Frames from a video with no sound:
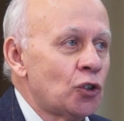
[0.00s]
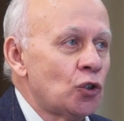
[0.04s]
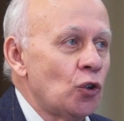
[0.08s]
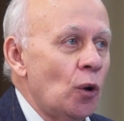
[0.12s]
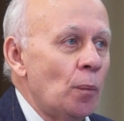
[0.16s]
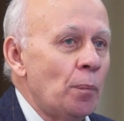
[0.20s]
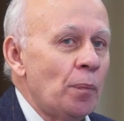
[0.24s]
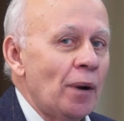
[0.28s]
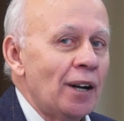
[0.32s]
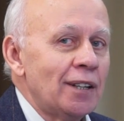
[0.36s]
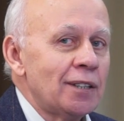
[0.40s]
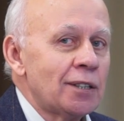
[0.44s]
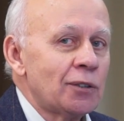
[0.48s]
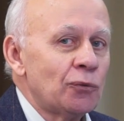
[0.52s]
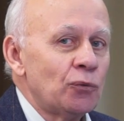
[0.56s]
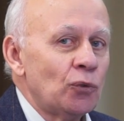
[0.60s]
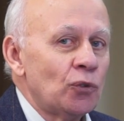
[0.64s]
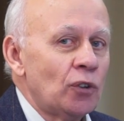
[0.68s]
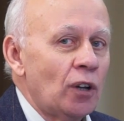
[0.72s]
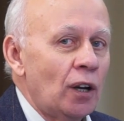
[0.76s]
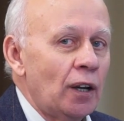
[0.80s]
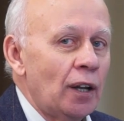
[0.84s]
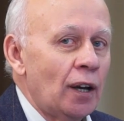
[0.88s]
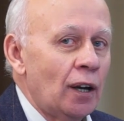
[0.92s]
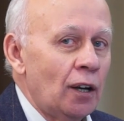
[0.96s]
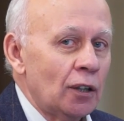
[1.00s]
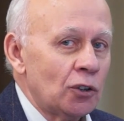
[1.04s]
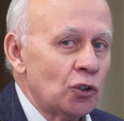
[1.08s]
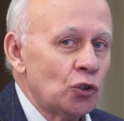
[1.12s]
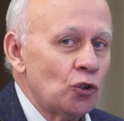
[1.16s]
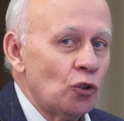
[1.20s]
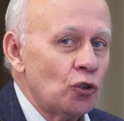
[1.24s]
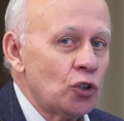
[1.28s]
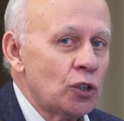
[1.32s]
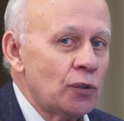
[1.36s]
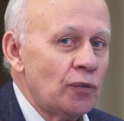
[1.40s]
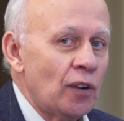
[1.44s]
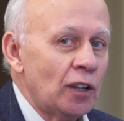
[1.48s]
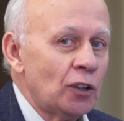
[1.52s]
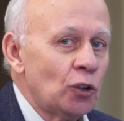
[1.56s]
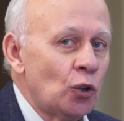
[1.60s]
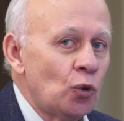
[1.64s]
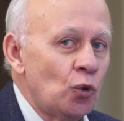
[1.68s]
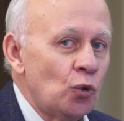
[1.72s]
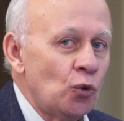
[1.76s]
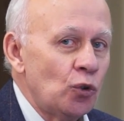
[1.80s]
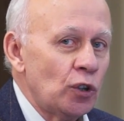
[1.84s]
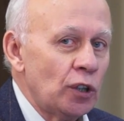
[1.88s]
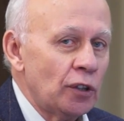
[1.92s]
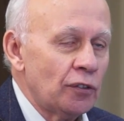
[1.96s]
co państwu dolega, co
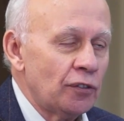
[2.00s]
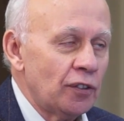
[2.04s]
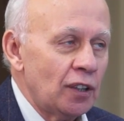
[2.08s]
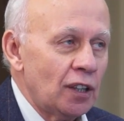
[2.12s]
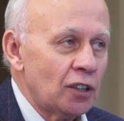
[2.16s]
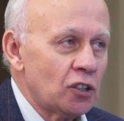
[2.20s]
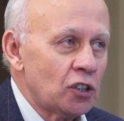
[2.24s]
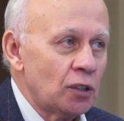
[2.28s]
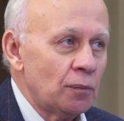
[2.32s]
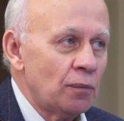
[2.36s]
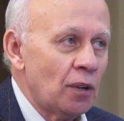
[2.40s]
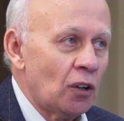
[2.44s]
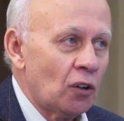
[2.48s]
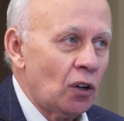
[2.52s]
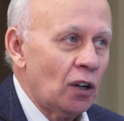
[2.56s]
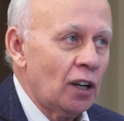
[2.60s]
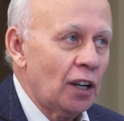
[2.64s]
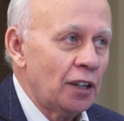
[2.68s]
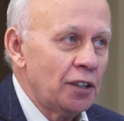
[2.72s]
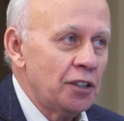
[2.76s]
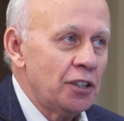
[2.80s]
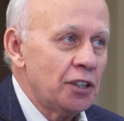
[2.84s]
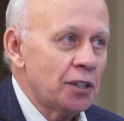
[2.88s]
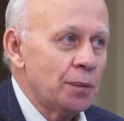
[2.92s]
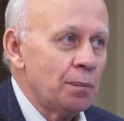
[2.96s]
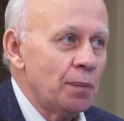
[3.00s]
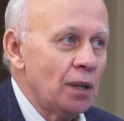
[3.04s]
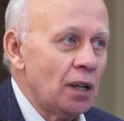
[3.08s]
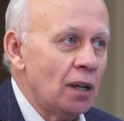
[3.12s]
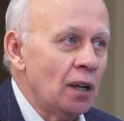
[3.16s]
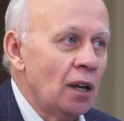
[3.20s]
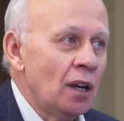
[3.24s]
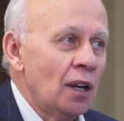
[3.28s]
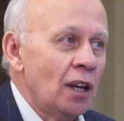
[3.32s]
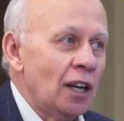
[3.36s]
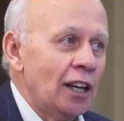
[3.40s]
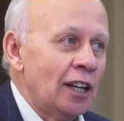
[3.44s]
szwankuje w naszym organizmie